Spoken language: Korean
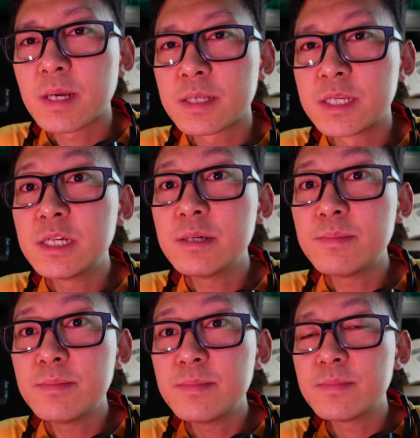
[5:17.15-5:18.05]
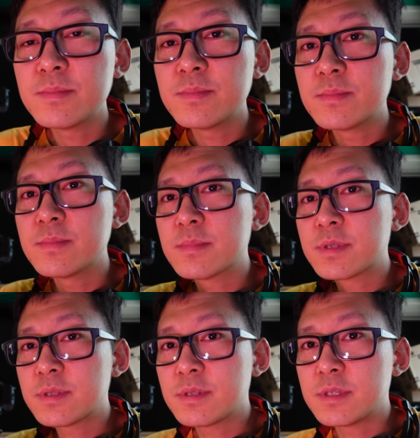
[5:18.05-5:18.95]
지금
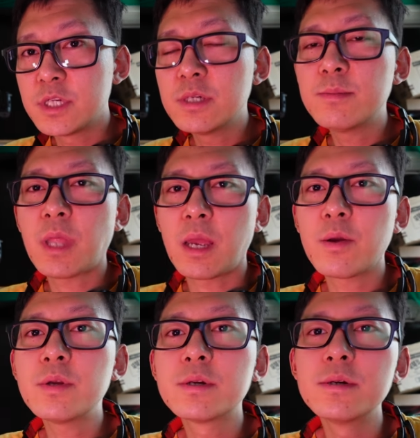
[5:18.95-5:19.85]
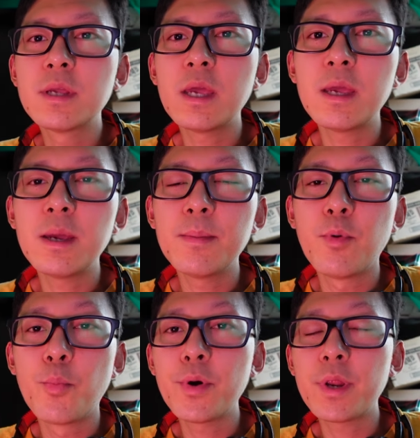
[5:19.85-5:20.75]
지금은 당연히 그게
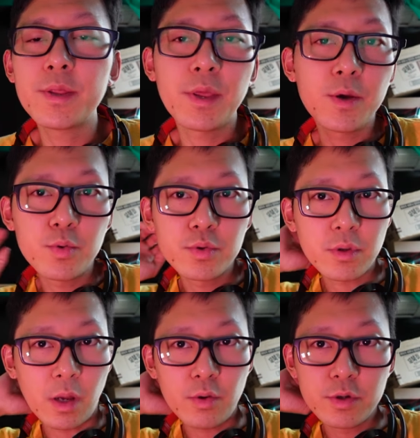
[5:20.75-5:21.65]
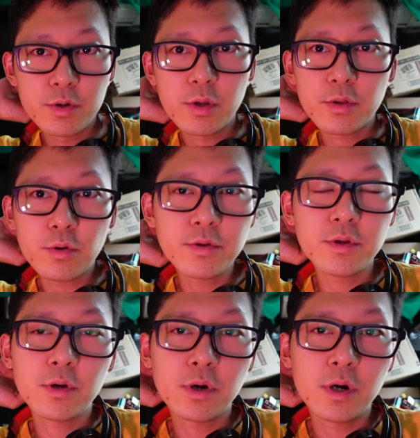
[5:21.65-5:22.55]
보편화돼 있고 당연히 그렇게
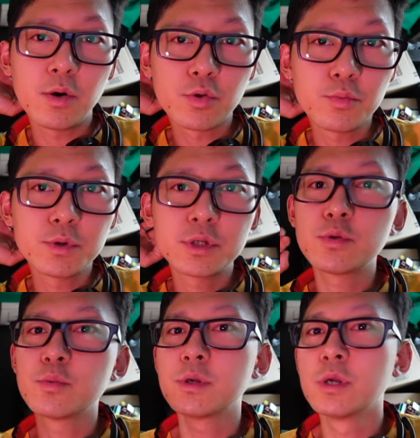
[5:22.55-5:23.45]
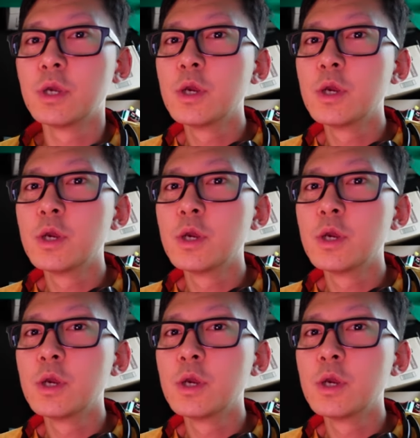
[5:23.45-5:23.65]
썼으니까 어떤 미친놈이